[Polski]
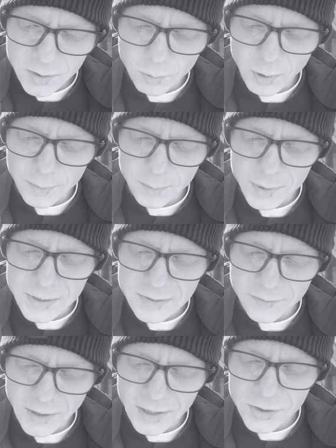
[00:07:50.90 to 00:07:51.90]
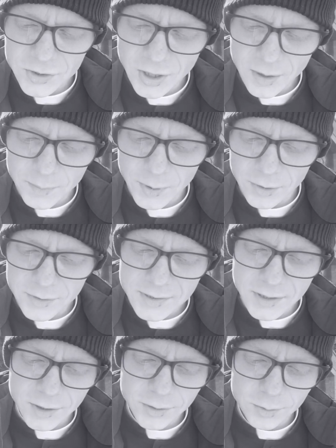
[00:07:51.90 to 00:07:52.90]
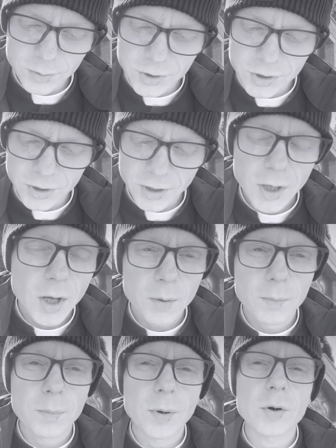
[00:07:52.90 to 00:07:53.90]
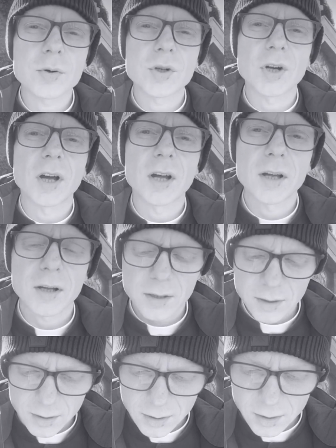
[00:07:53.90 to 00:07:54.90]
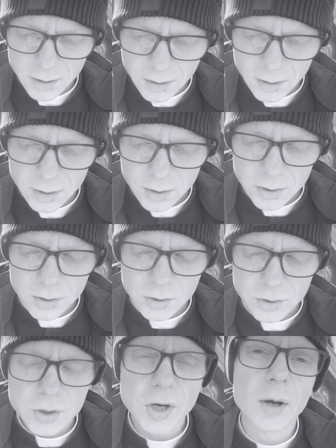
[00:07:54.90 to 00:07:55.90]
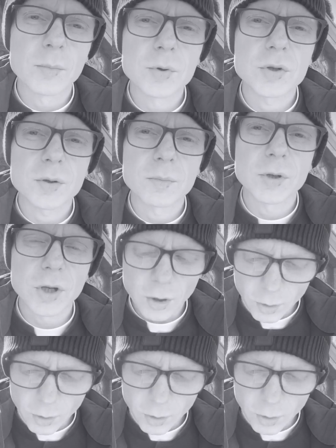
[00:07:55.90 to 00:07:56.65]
głębi swej cierpiącej duszy: Boża, czemuś mnie